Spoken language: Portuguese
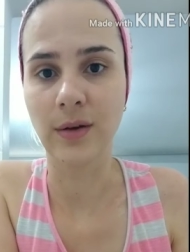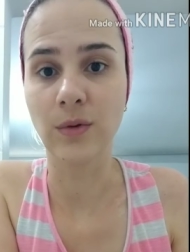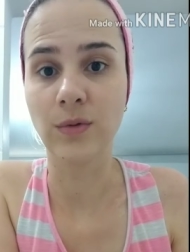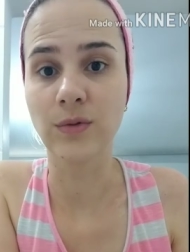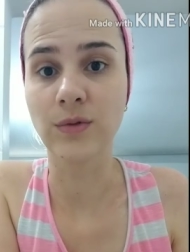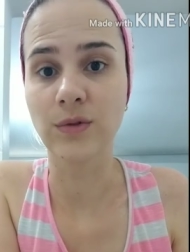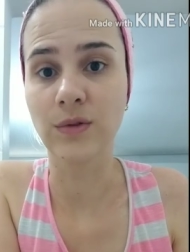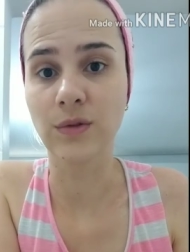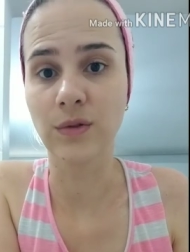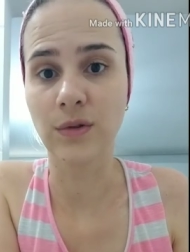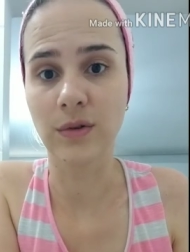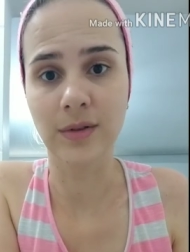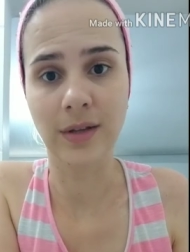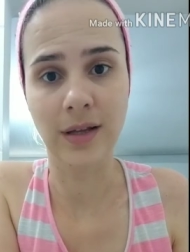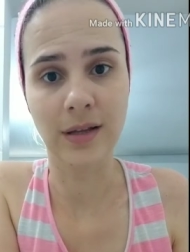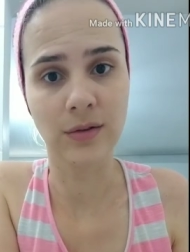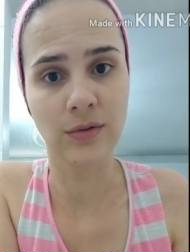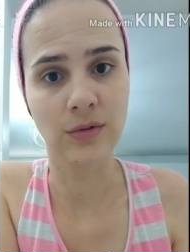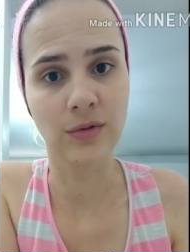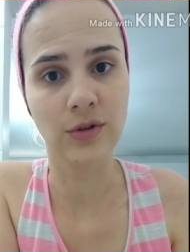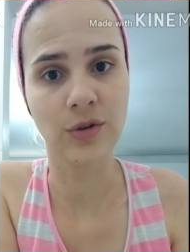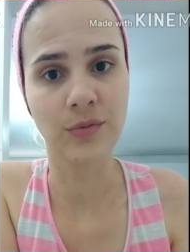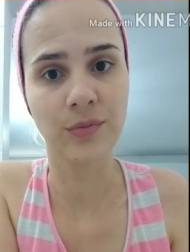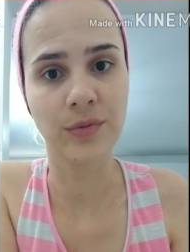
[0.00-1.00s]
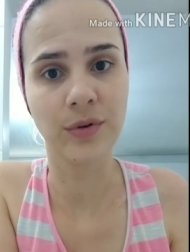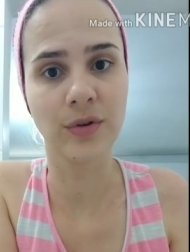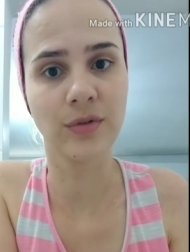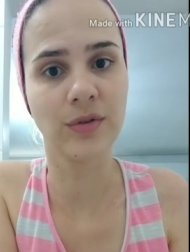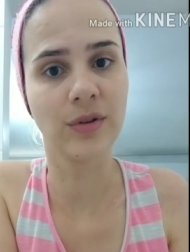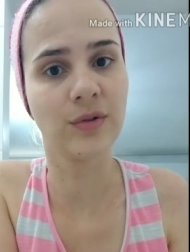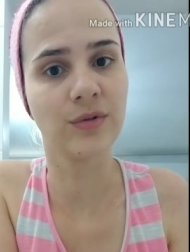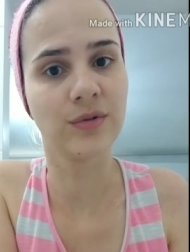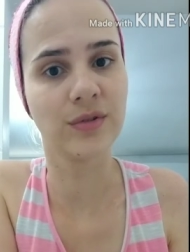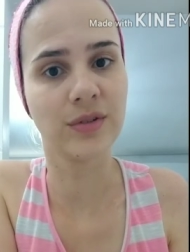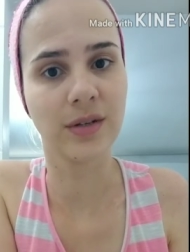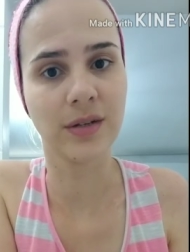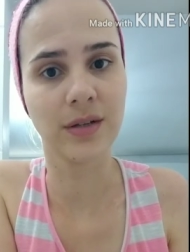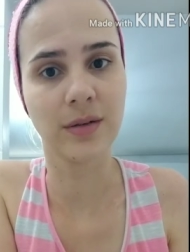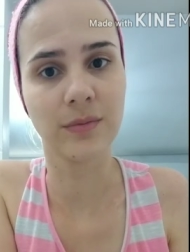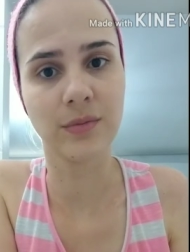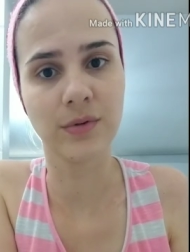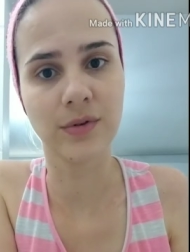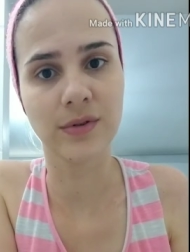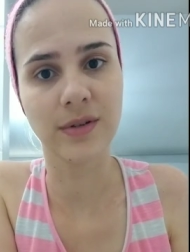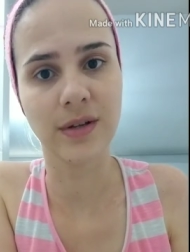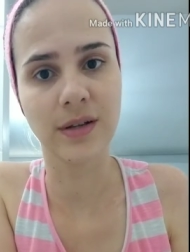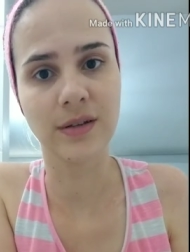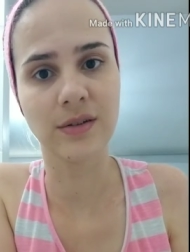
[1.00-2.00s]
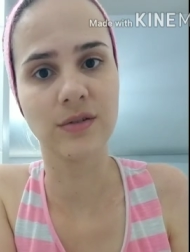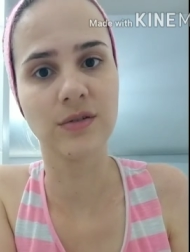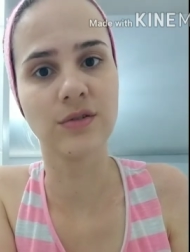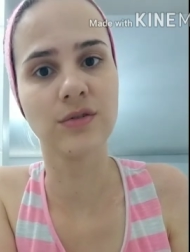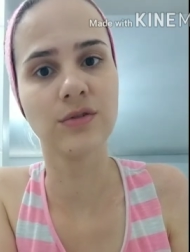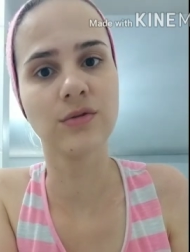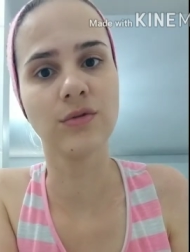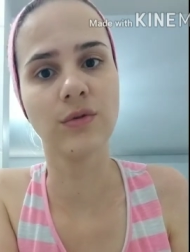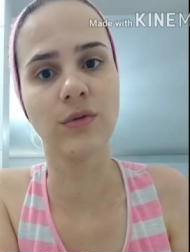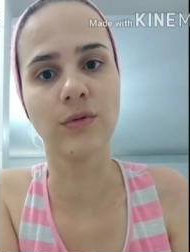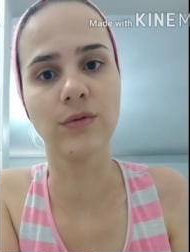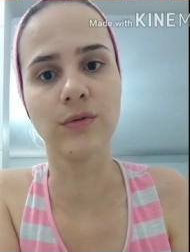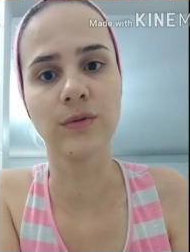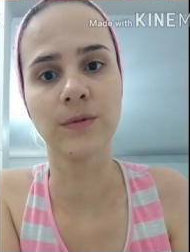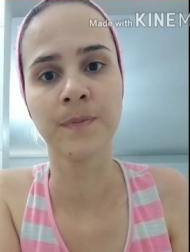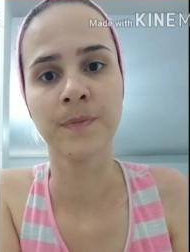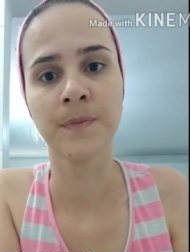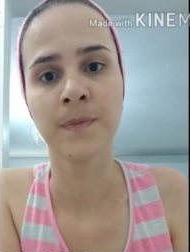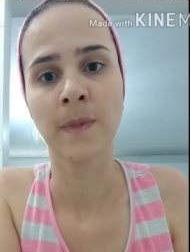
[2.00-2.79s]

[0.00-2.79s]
Consultora Natura, porque eu tenho uns 30% de desconto.